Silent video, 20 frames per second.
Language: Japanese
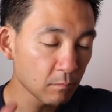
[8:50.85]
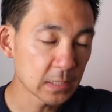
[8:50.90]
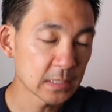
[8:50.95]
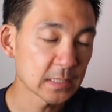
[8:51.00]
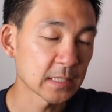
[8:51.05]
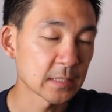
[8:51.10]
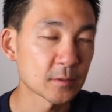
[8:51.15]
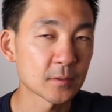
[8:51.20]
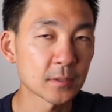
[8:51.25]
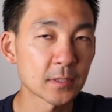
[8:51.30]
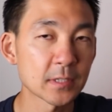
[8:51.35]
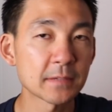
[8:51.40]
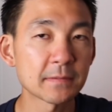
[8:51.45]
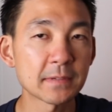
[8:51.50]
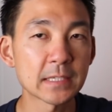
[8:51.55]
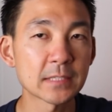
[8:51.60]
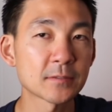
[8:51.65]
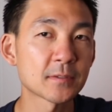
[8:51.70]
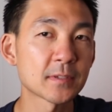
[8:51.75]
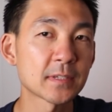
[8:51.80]
じゃあそれ
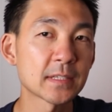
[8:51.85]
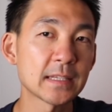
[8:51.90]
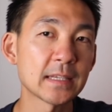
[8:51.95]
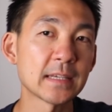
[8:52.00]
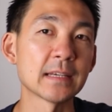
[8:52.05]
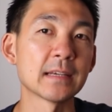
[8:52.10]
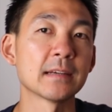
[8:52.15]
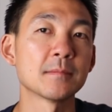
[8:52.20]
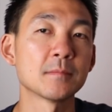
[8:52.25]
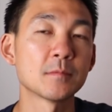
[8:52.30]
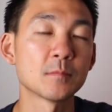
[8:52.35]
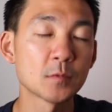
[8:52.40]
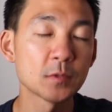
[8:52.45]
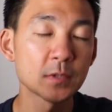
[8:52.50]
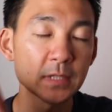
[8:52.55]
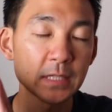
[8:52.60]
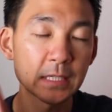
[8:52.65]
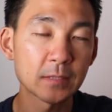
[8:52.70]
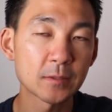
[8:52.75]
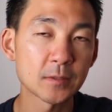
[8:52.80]
はそれで
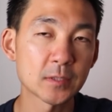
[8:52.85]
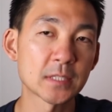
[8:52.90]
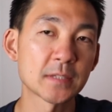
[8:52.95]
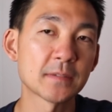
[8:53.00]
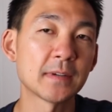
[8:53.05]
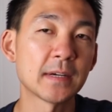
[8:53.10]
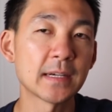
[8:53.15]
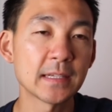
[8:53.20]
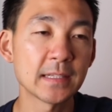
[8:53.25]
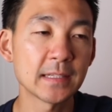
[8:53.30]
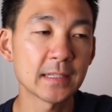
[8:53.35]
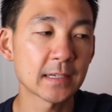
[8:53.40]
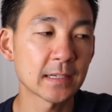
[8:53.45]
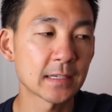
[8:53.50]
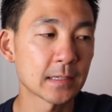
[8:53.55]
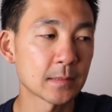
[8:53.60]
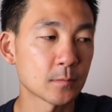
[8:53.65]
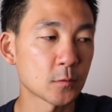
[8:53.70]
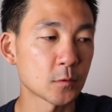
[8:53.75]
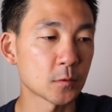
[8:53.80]
問題としてはありなが
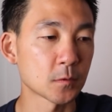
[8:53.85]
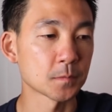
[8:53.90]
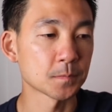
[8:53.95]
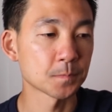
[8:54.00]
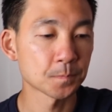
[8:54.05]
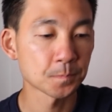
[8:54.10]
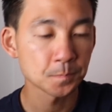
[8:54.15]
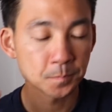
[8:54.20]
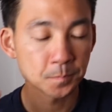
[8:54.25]
らも、